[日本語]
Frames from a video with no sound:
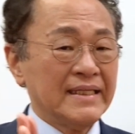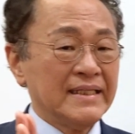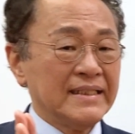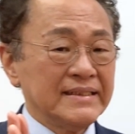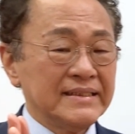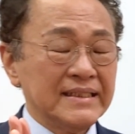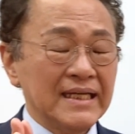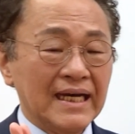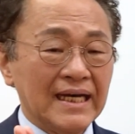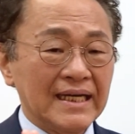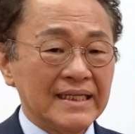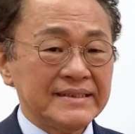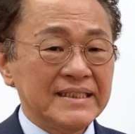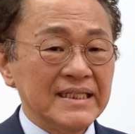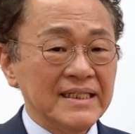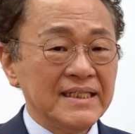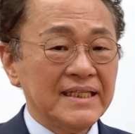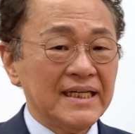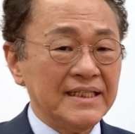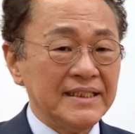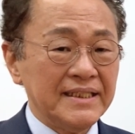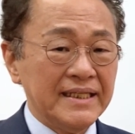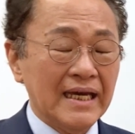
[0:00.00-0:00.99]
さあ、前
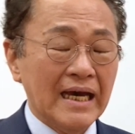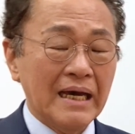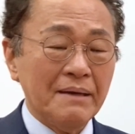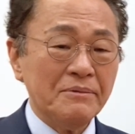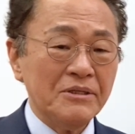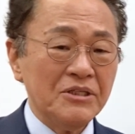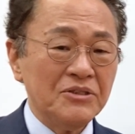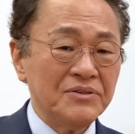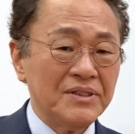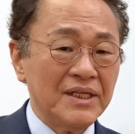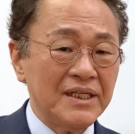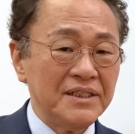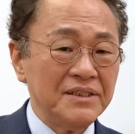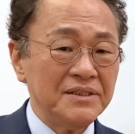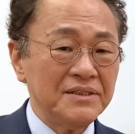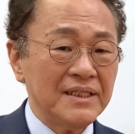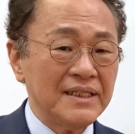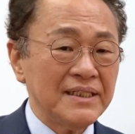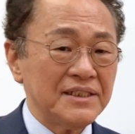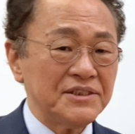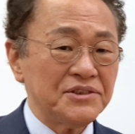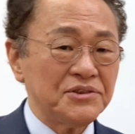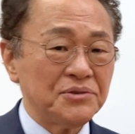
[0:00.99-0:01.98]
回ね、アミグダリンの
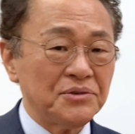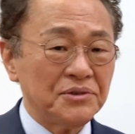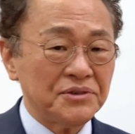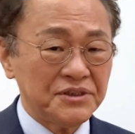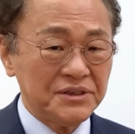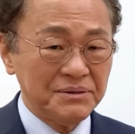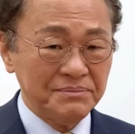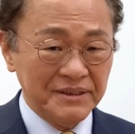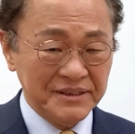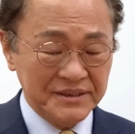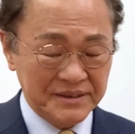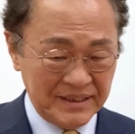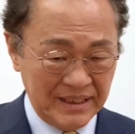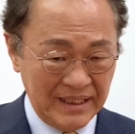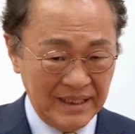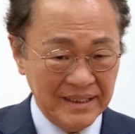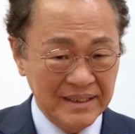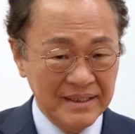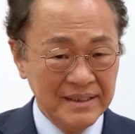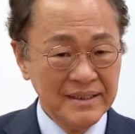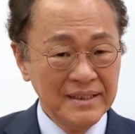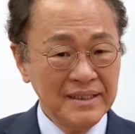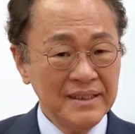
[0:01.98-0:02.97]
話をしました。
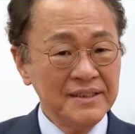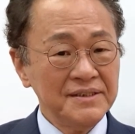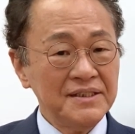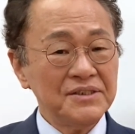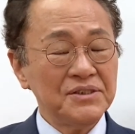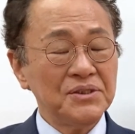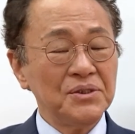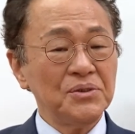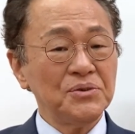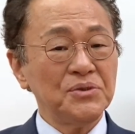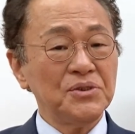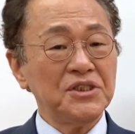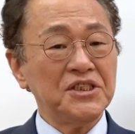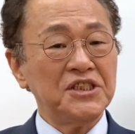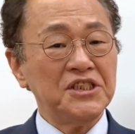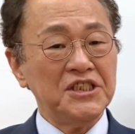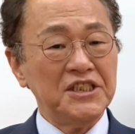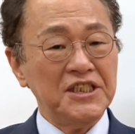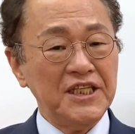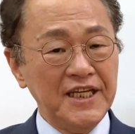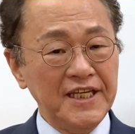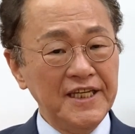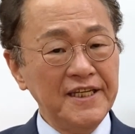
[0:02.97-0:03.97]
で、その時
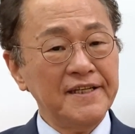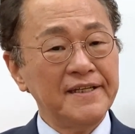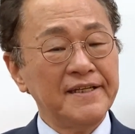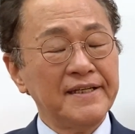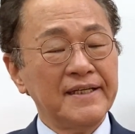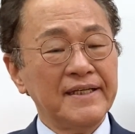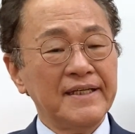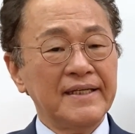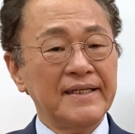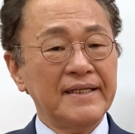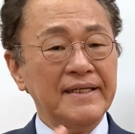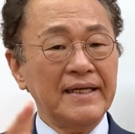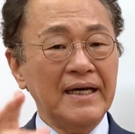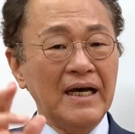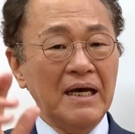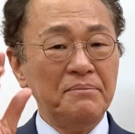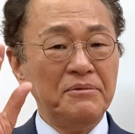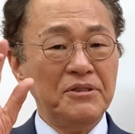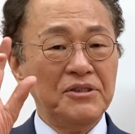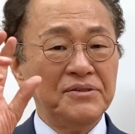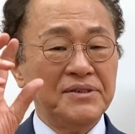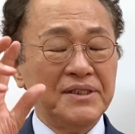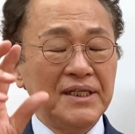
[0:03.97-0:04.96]
にね、
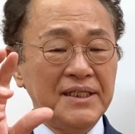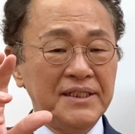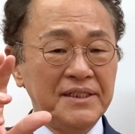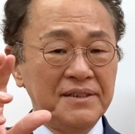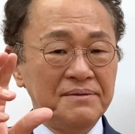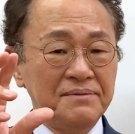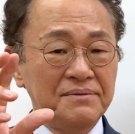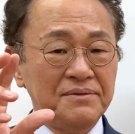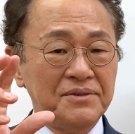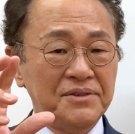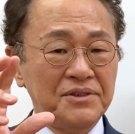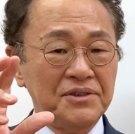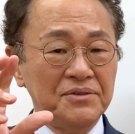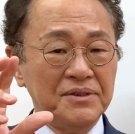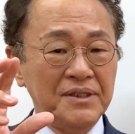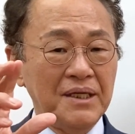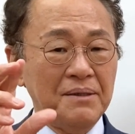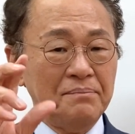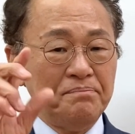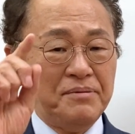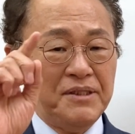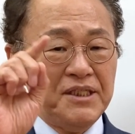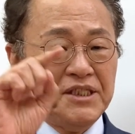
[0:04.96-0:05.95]
アミグダリンっていう
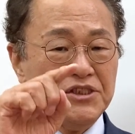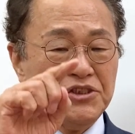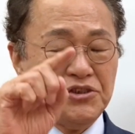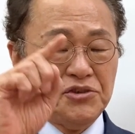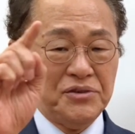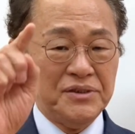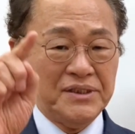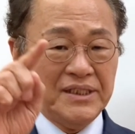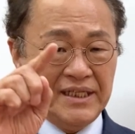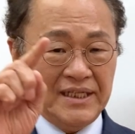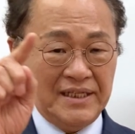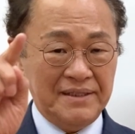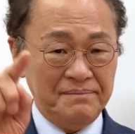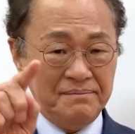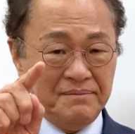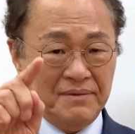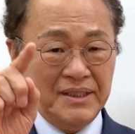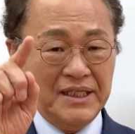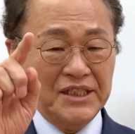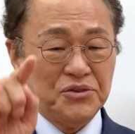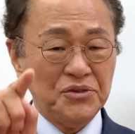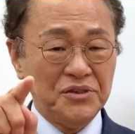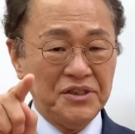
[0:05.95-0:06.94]
ね、ビーじゅうなな、
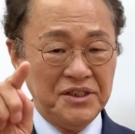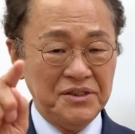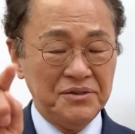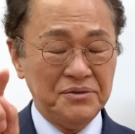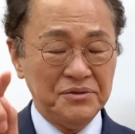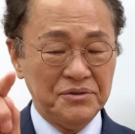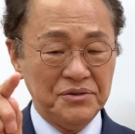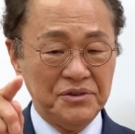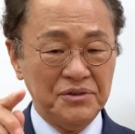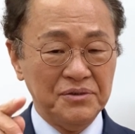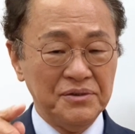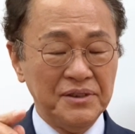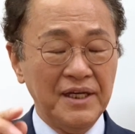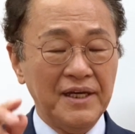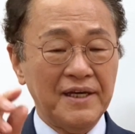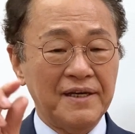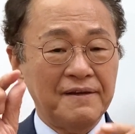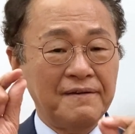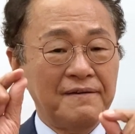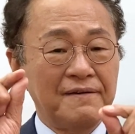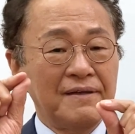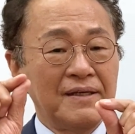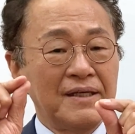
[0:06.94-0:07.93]
レトリールっていう
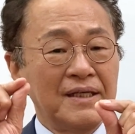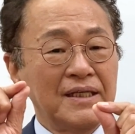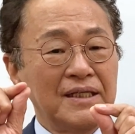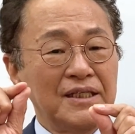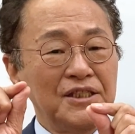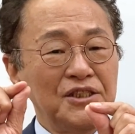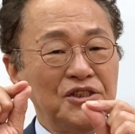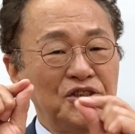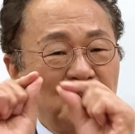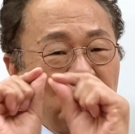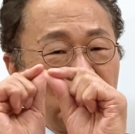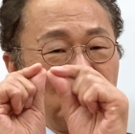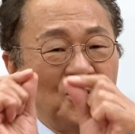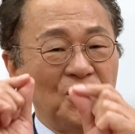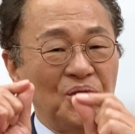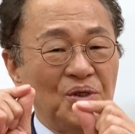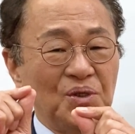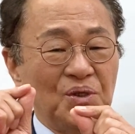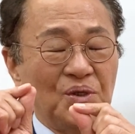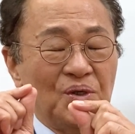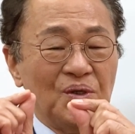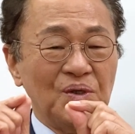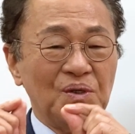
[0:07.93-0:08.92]
ね、そ
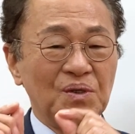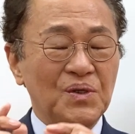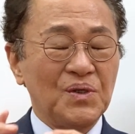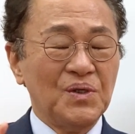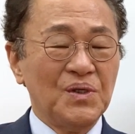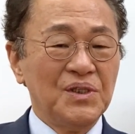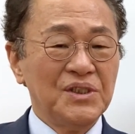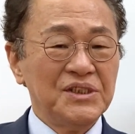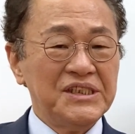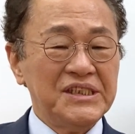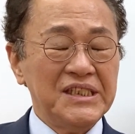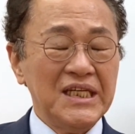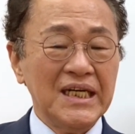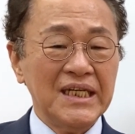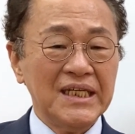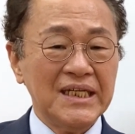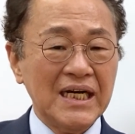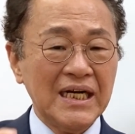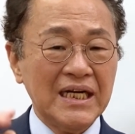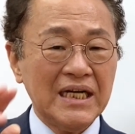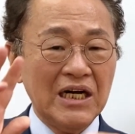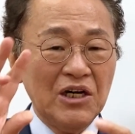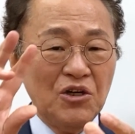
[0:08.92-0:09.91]
の、シアン
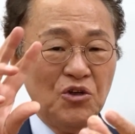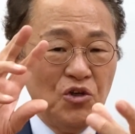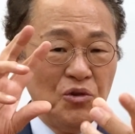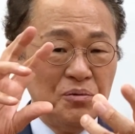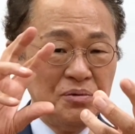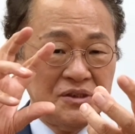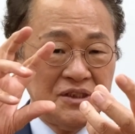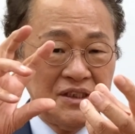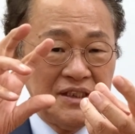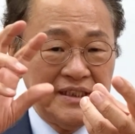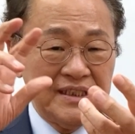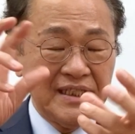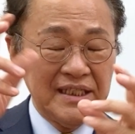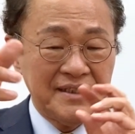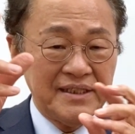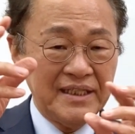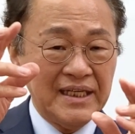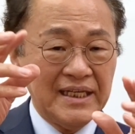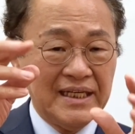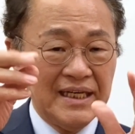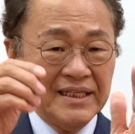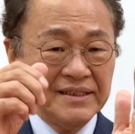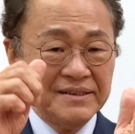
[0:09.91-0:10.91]
化化合物になっ
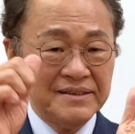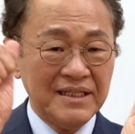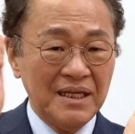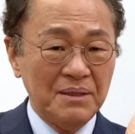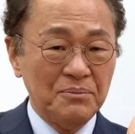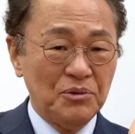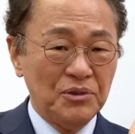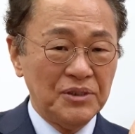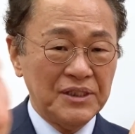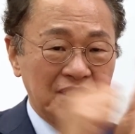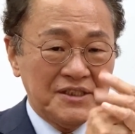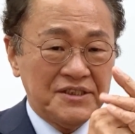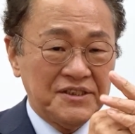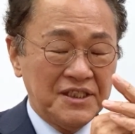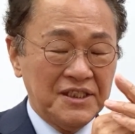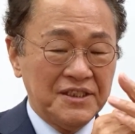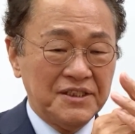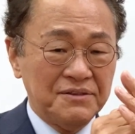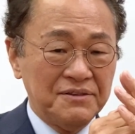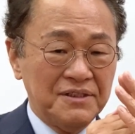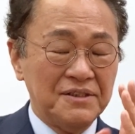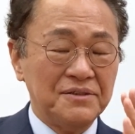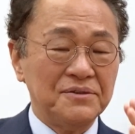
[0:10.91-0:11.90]
て癌細胞をやっつけ
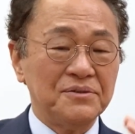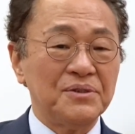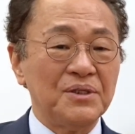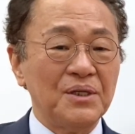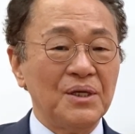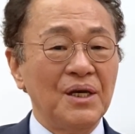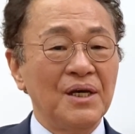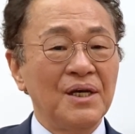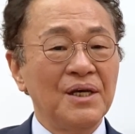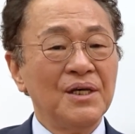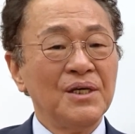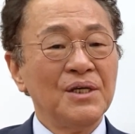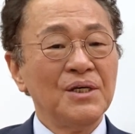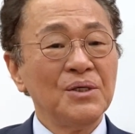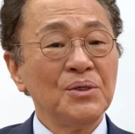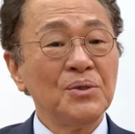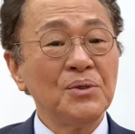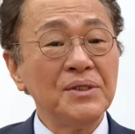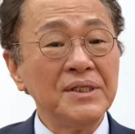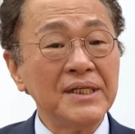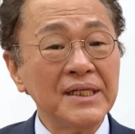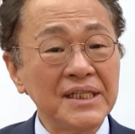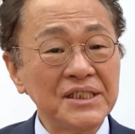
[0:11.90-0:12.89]
てくれるって、
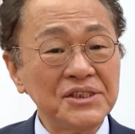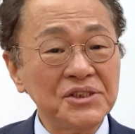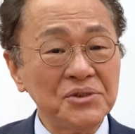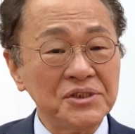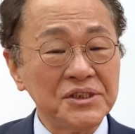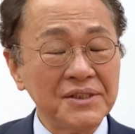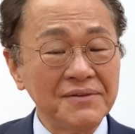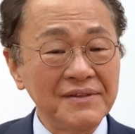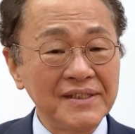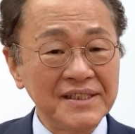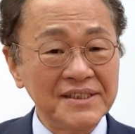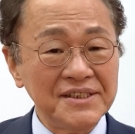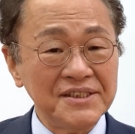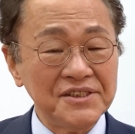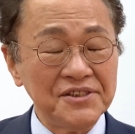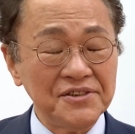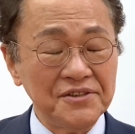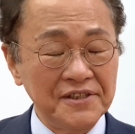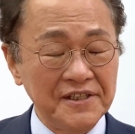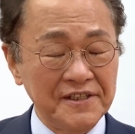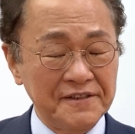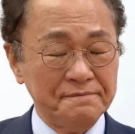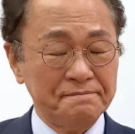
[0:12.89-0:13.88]
こういう話をしたわけです
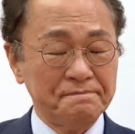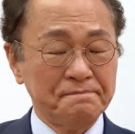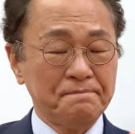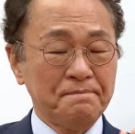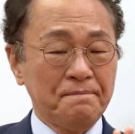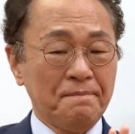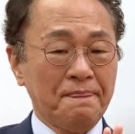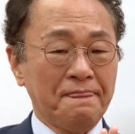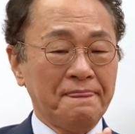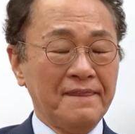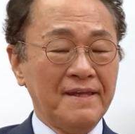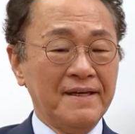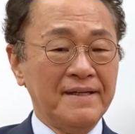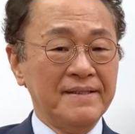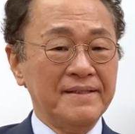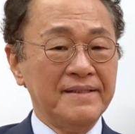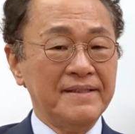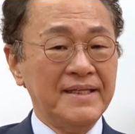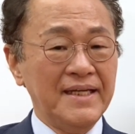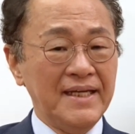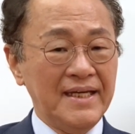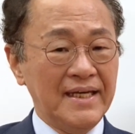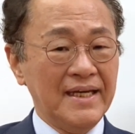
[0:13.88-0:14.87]
よね。
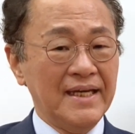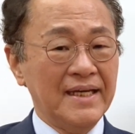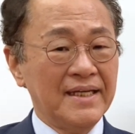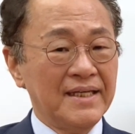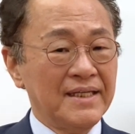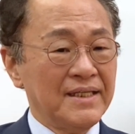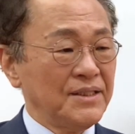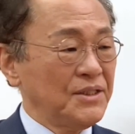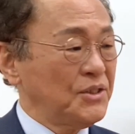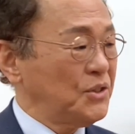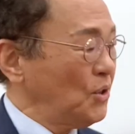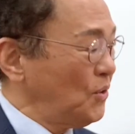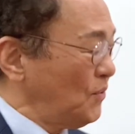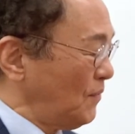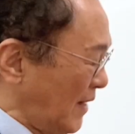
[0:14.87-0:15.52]
で、今日